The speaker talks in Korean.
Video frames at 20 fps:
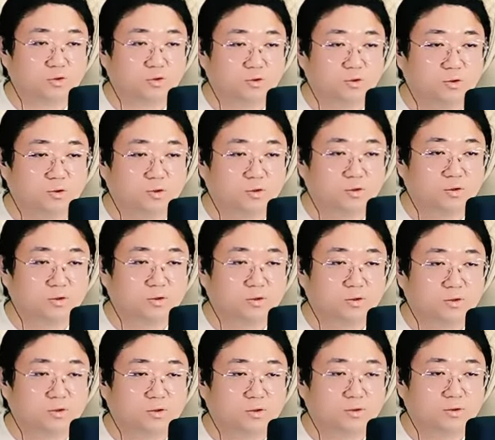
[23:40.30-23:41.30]
하나
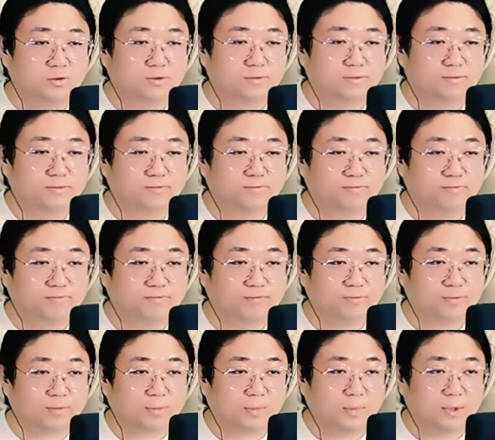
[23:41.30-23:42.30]
둘셋은 왜 하시는
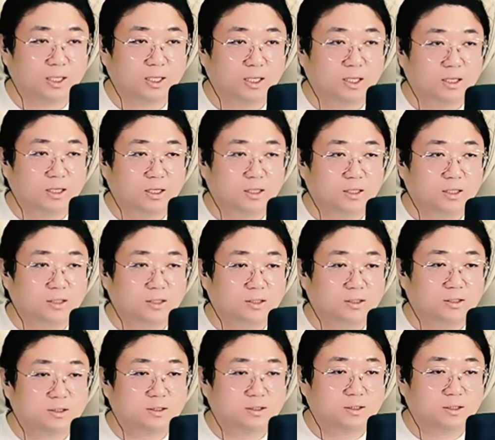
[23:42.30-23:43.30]
건지 조금 물어봐도
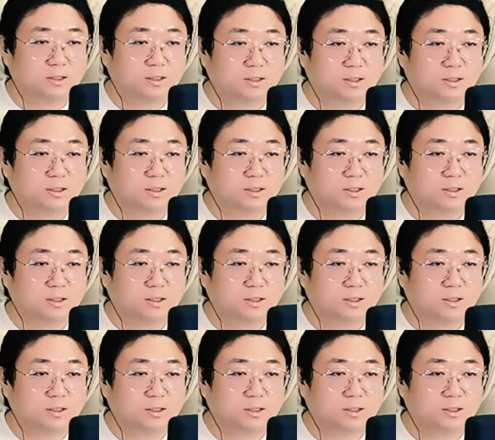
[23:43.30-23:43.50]
될까요?